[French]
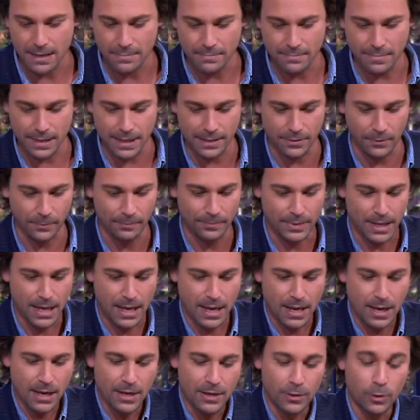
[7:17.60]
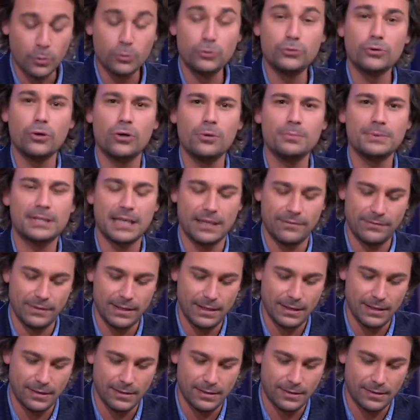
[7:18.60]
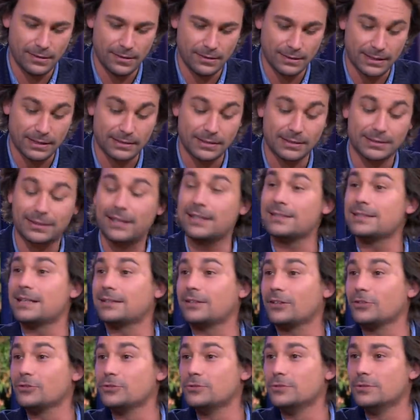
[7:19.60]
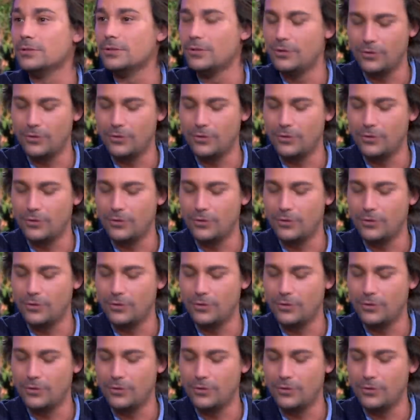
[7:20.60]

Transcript: Mais non. Route du Rhum qui, avait, euh, qui était très attendu. Le